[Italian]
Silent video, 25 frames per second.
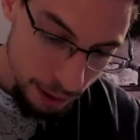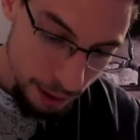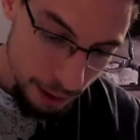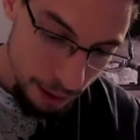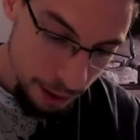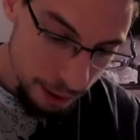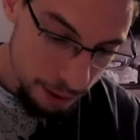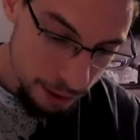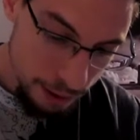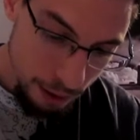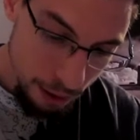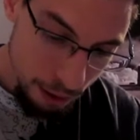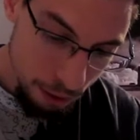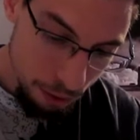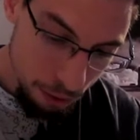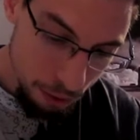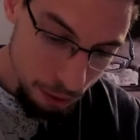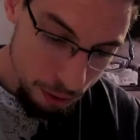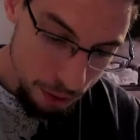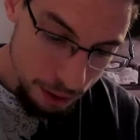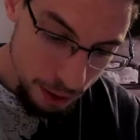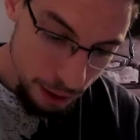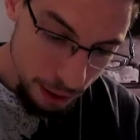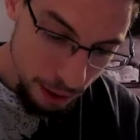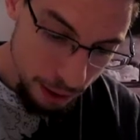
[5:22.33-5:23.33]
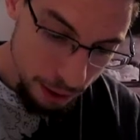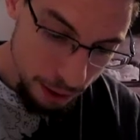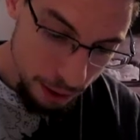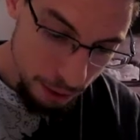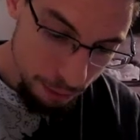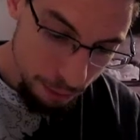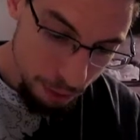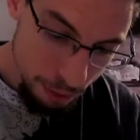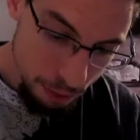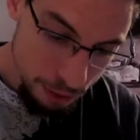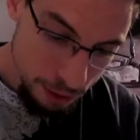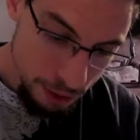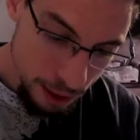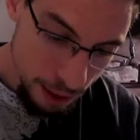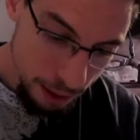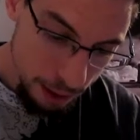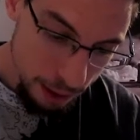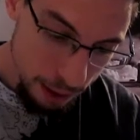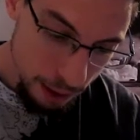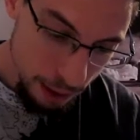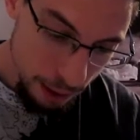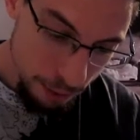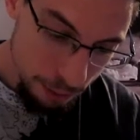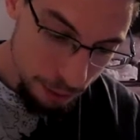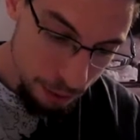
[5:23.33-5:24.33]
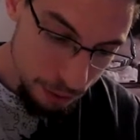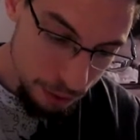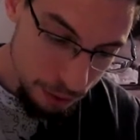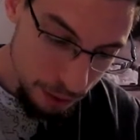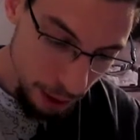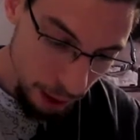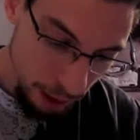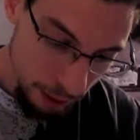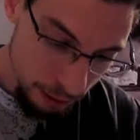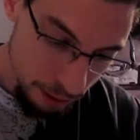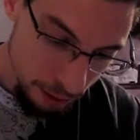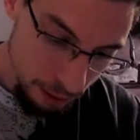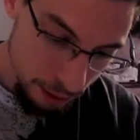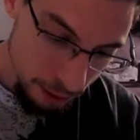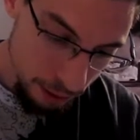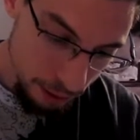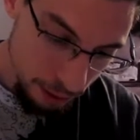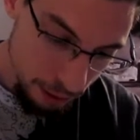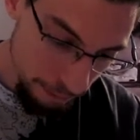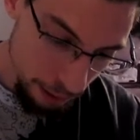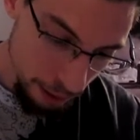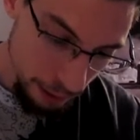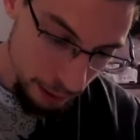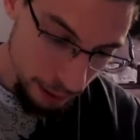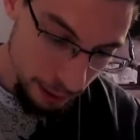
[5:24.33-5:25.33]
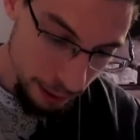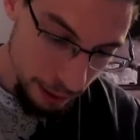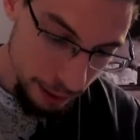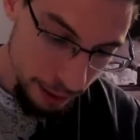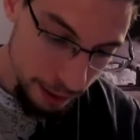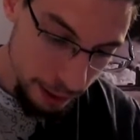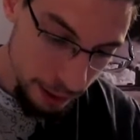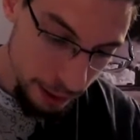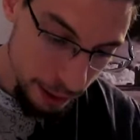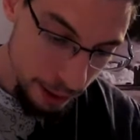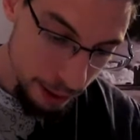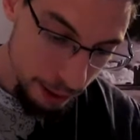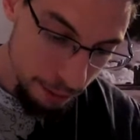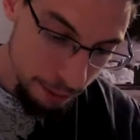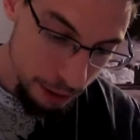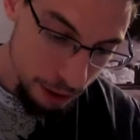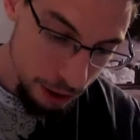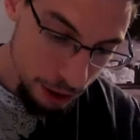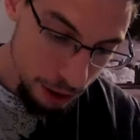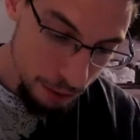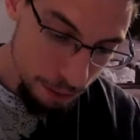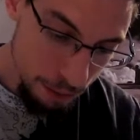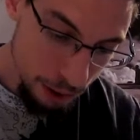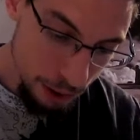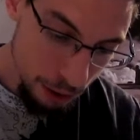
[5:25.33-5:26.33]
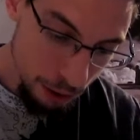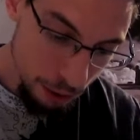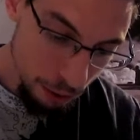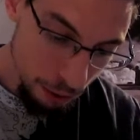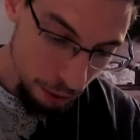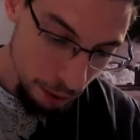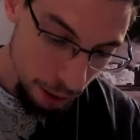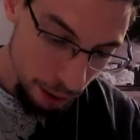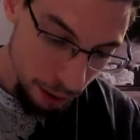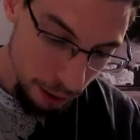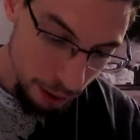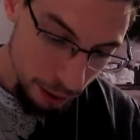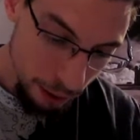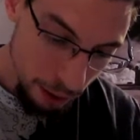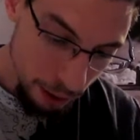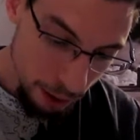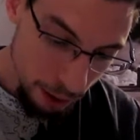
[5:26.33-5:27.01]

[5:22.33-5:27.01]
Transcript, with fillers: Grazie a loro sarete più sani e più saggi e degli amici migliori.